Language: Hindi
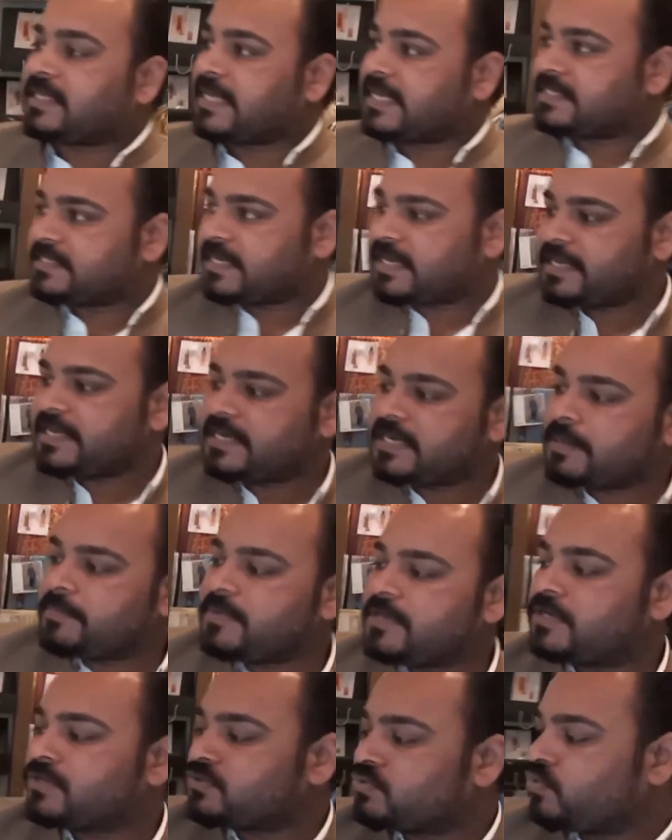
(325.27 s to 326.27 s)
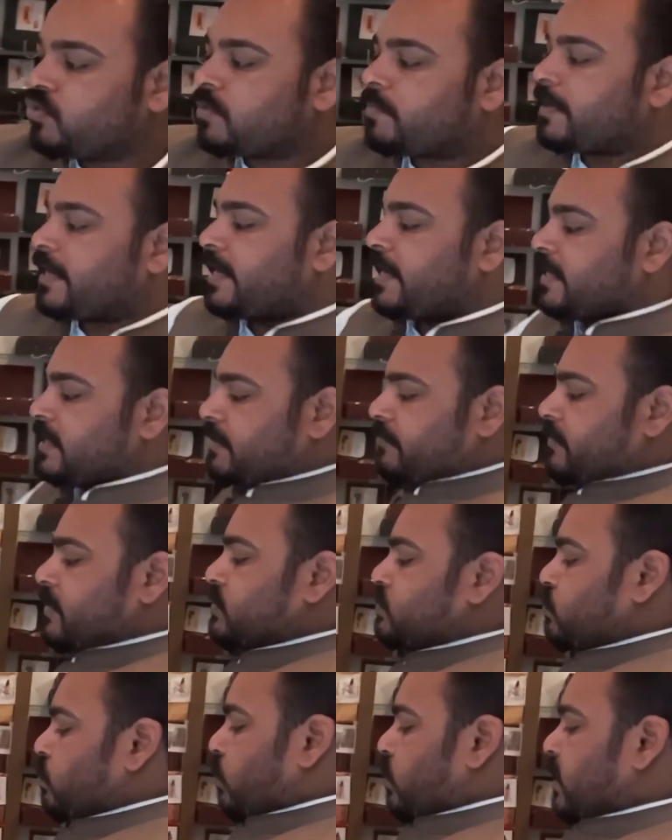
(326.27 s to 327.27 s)
जैसे कि ये डमी ने सूट पहना है ये
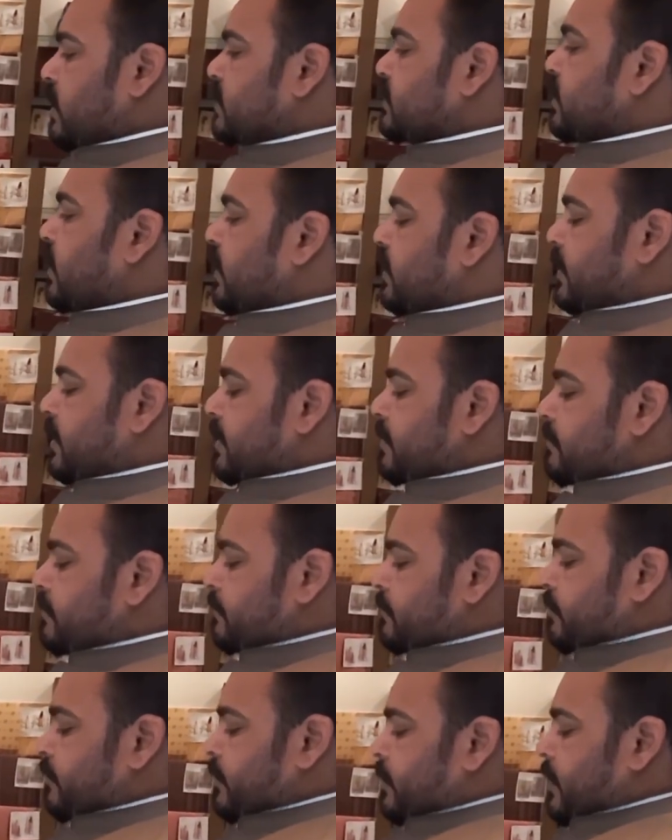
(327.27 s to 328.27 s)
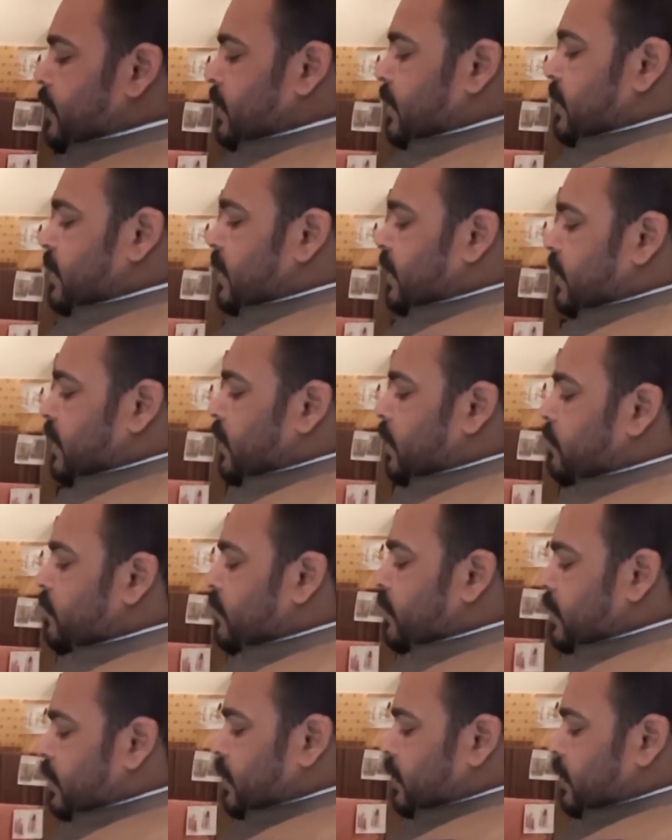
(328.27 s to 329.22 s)
वेस्ट कोट के साथ है ये देखें आप